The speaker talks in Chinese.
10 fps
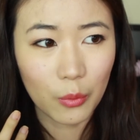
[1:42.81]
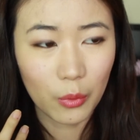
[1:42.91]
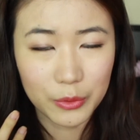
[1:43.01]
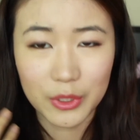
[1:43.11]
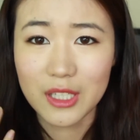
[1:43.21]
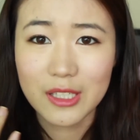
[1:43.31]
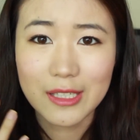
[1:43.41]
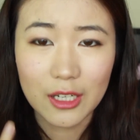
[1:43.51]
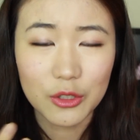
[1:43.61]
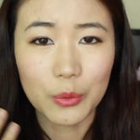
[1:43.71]
我觉得
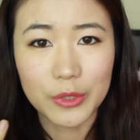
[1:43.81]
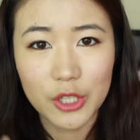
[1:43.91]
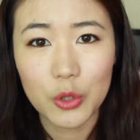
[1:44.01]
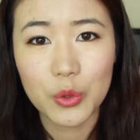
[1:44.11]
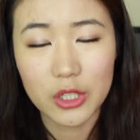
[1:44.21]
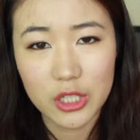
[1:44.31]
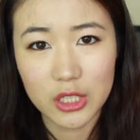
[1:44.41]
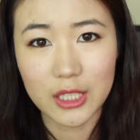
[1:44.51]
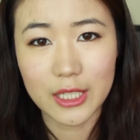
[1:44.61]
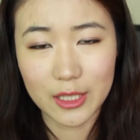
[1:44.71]
像这种胶状质
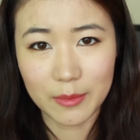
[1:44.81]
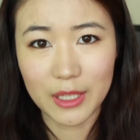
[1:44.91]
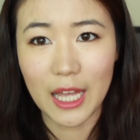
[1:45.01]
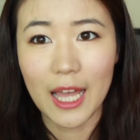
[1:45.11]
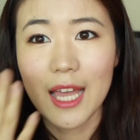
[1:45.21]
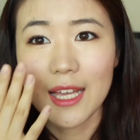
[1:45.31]
地的洗面奶，